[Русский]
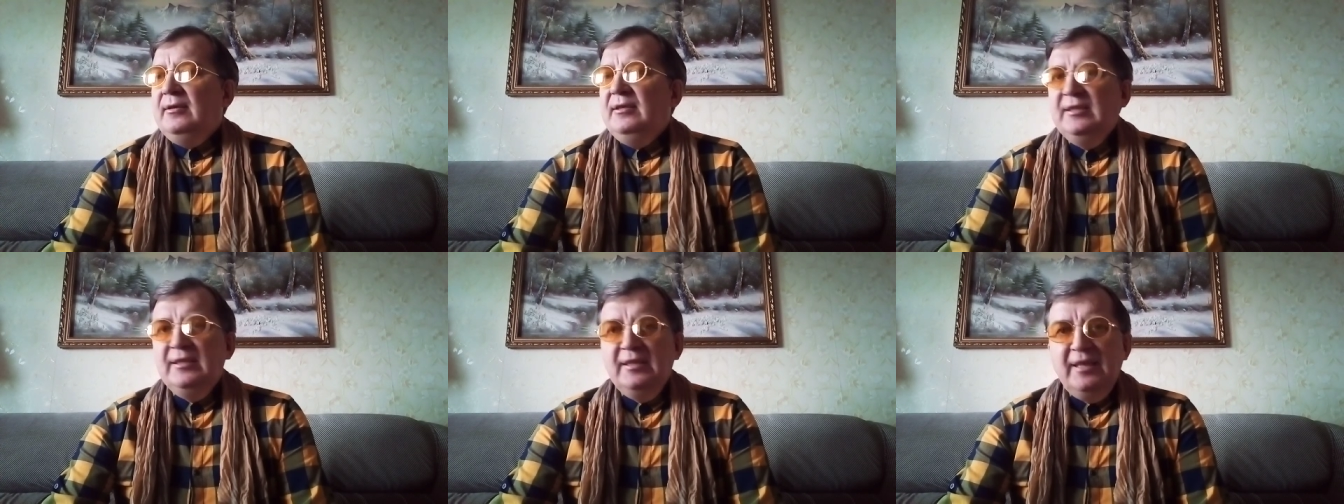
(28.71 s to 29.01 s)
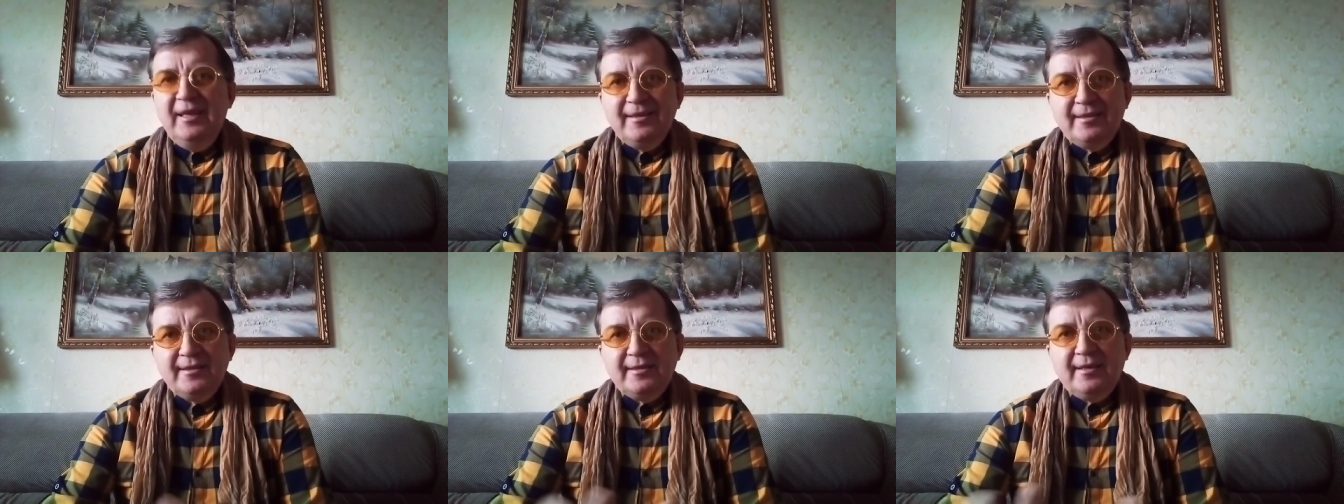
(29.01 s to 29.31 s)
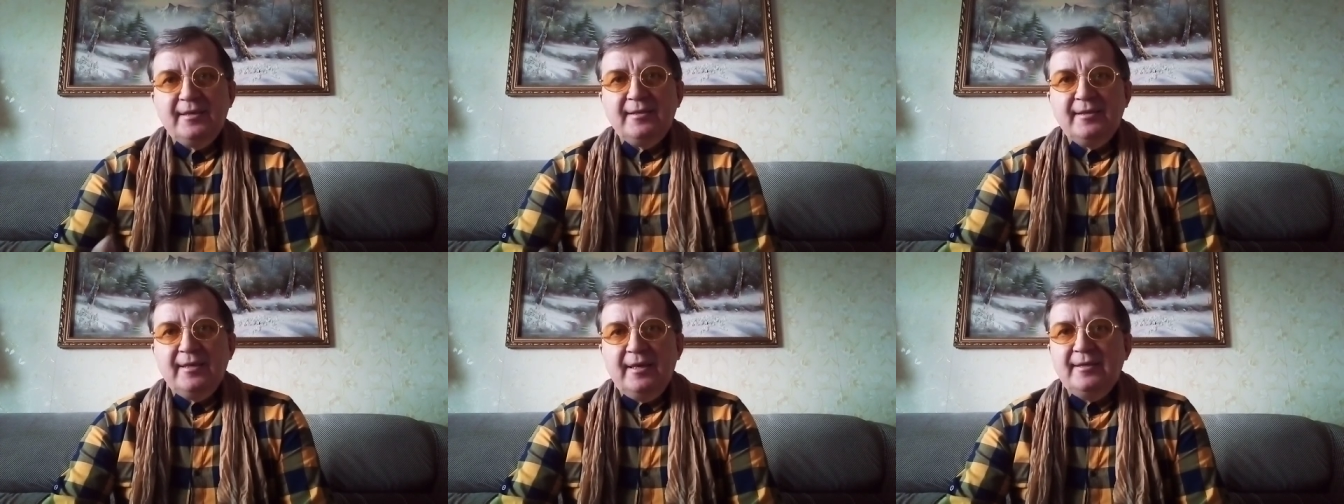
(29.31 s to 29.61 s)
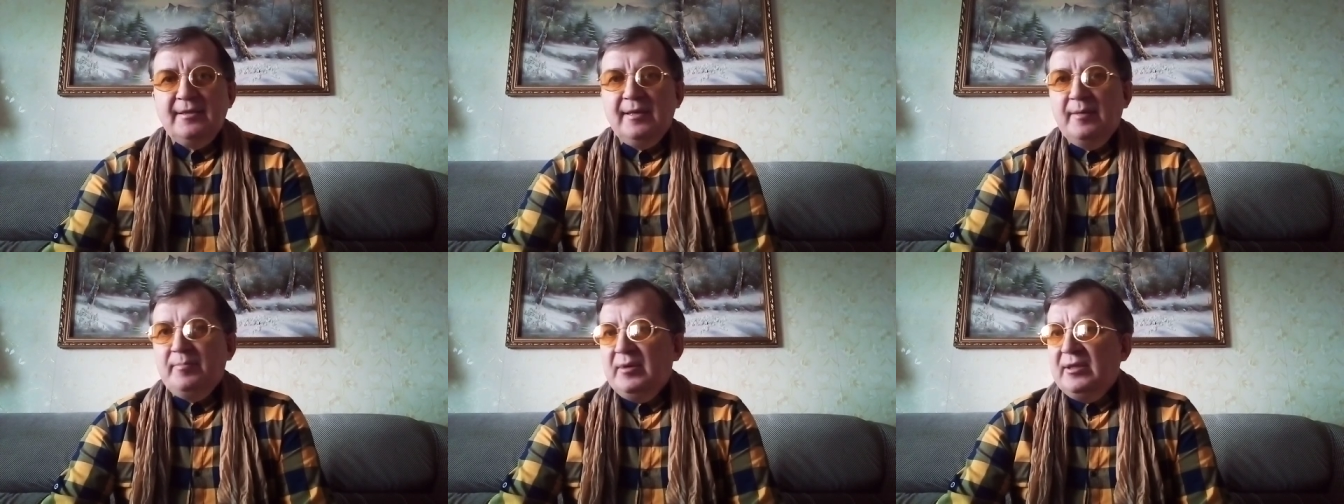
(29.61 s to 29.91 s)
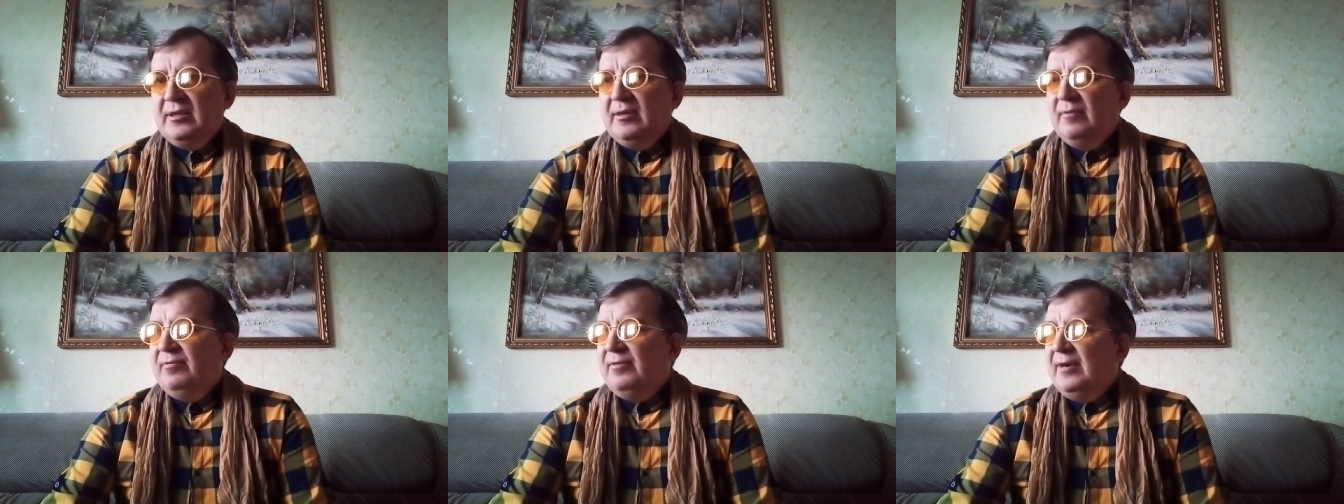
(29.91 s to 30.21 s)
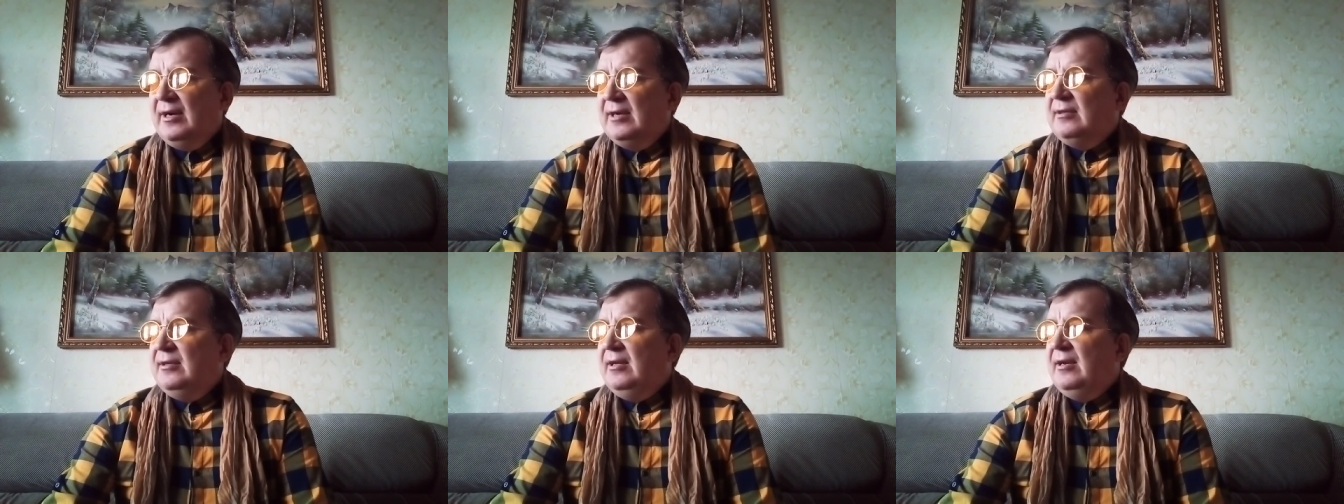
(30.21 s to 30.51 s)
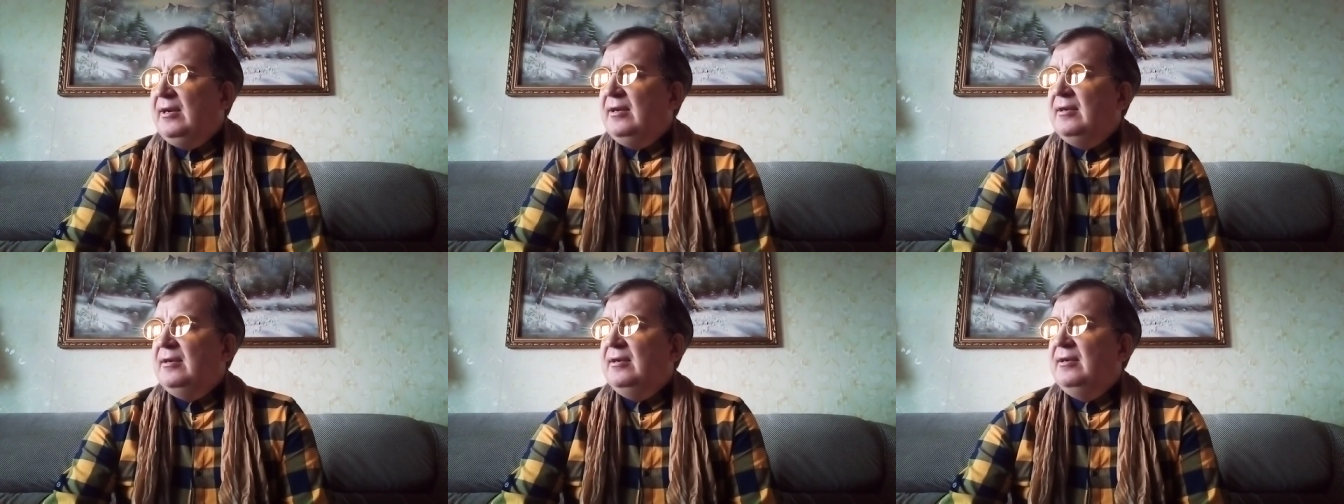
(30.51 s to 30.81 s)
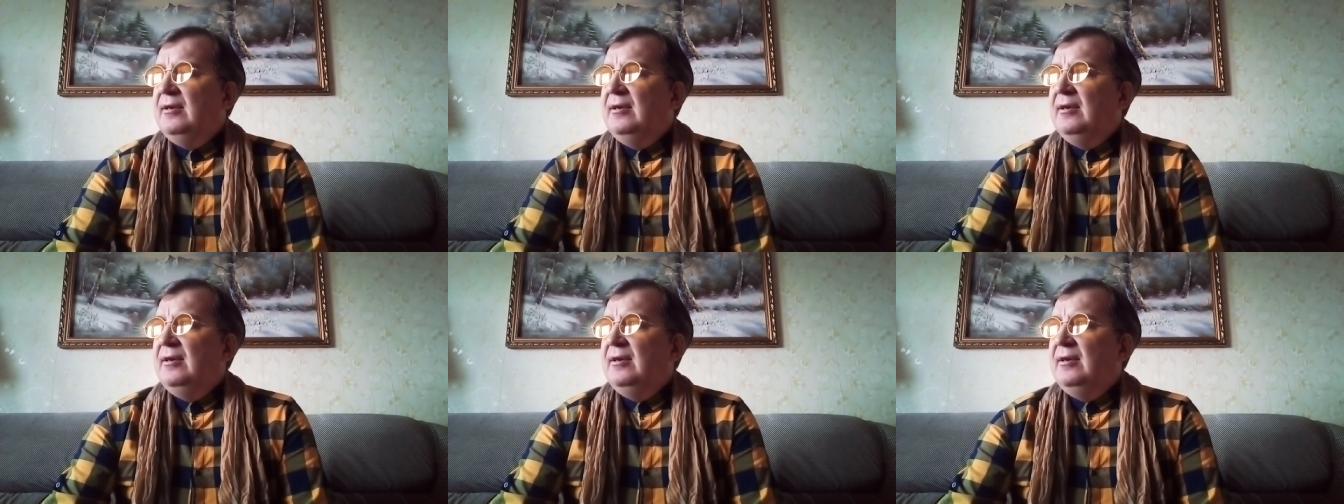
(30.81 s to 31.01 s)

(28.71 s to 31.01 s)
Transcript: и не сказать об этом факторе,